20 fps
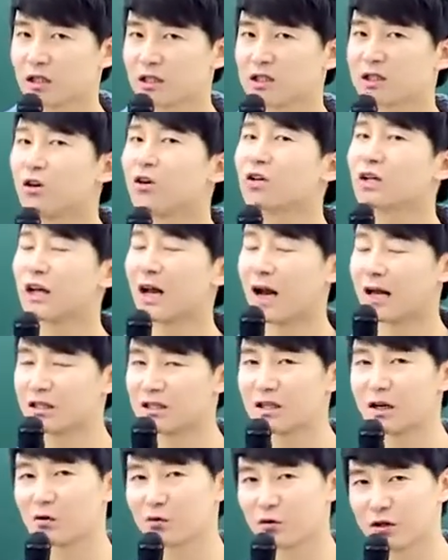그거
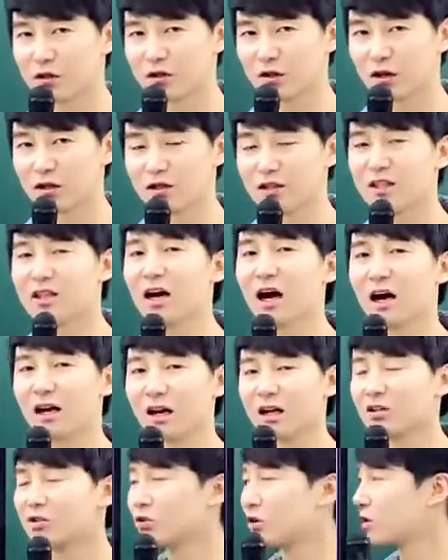아니라고 얘들아. 네가 안
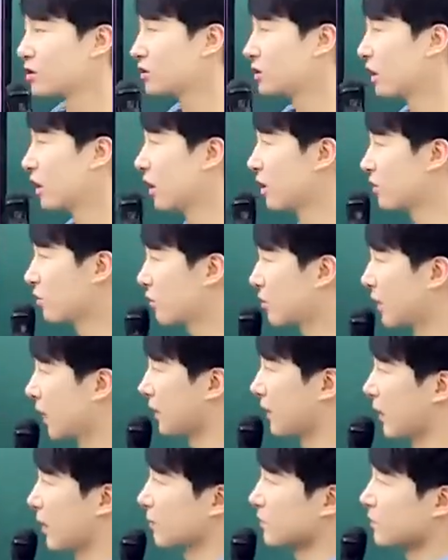하는 거야 그냥. 여기
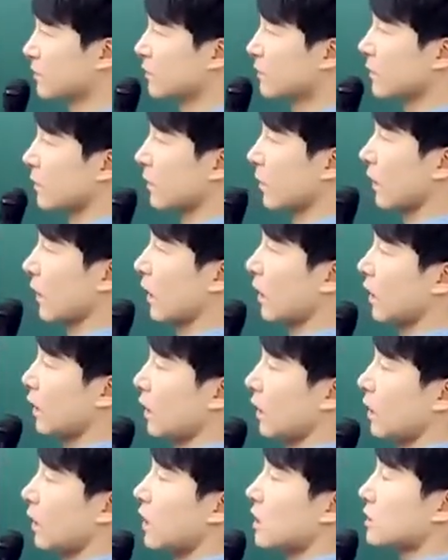봐봐.
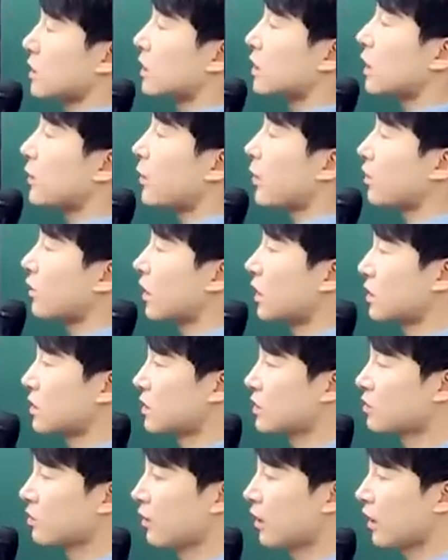상대평가
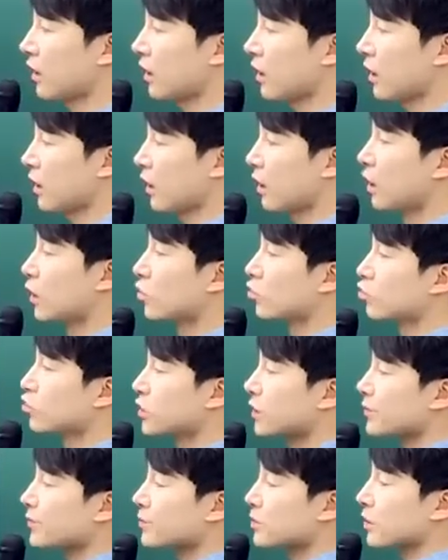시절에
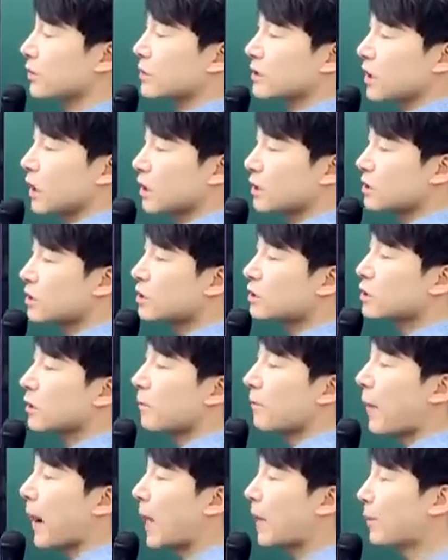90점 이상이
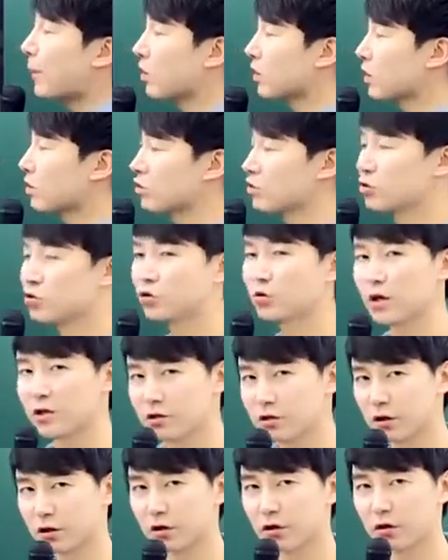7.8% 정도
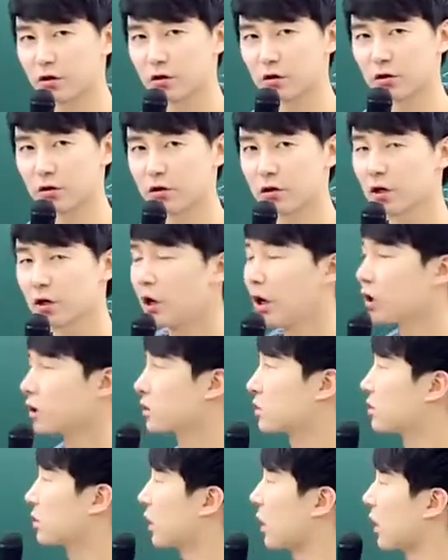됐어요.
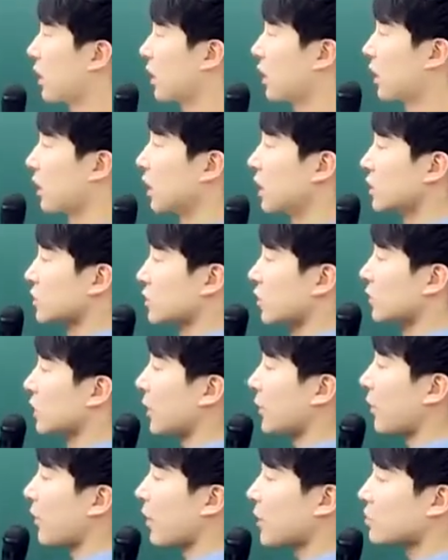근데
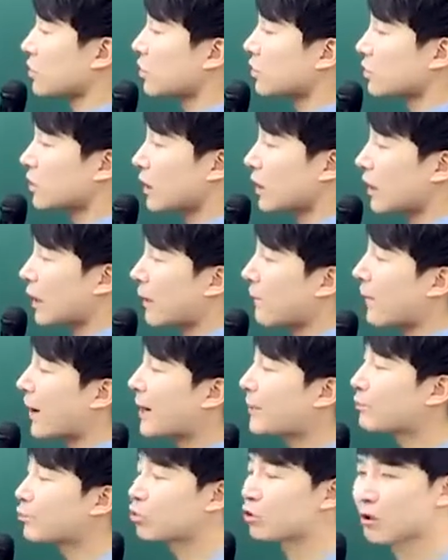절대평가 첫 해에 한
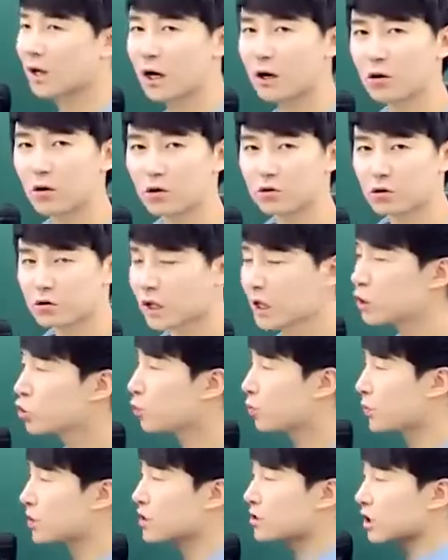8% 나왔거든.
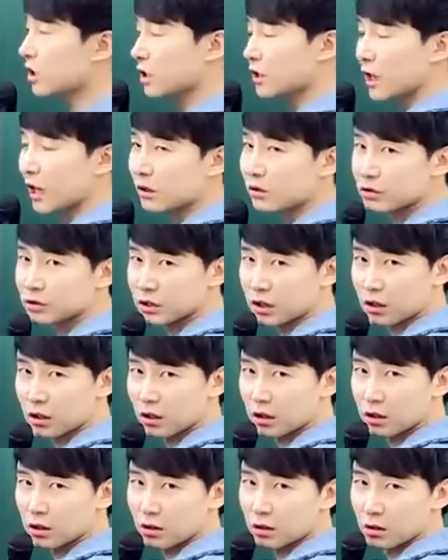난이도 비슷하게 낸
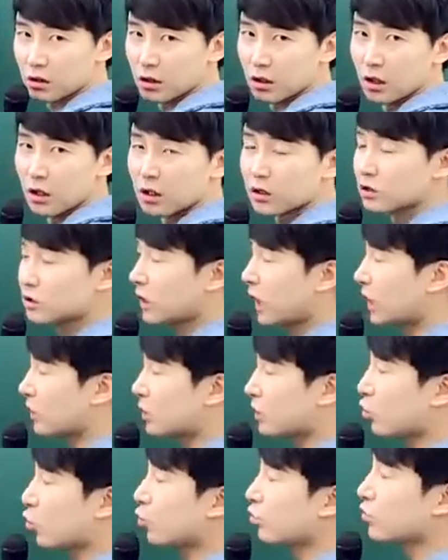거잖아. 근데
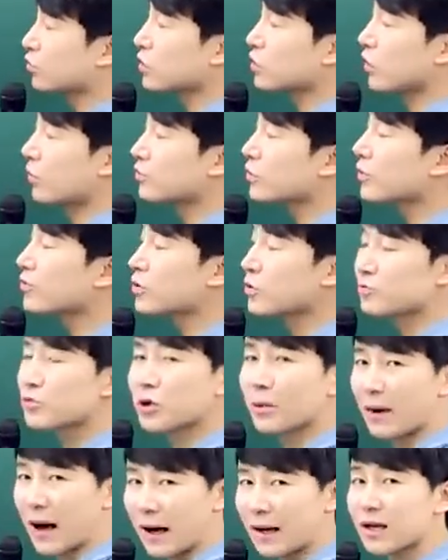애들이 공부를 점점
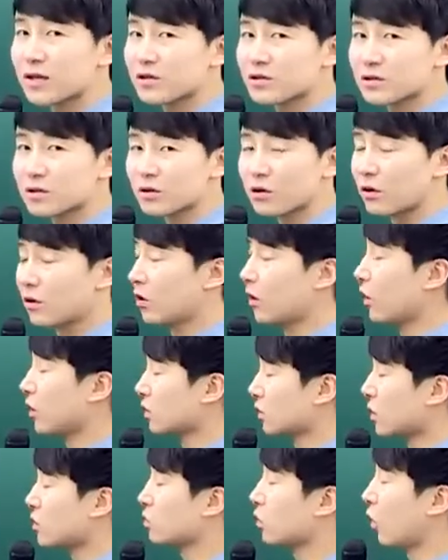점점 안 했어.
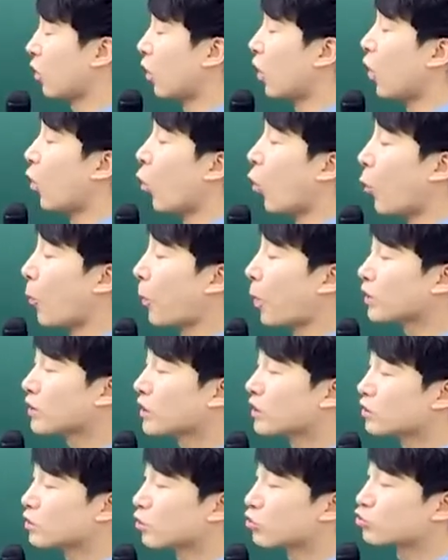그래서
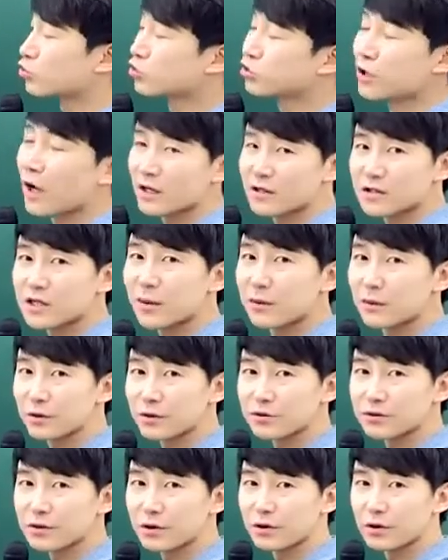5%로 주저앉아
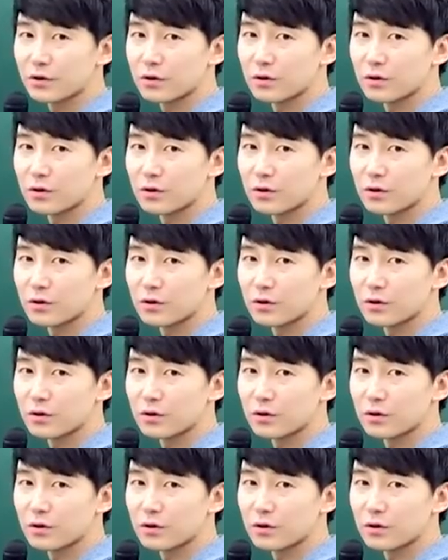버렸어요.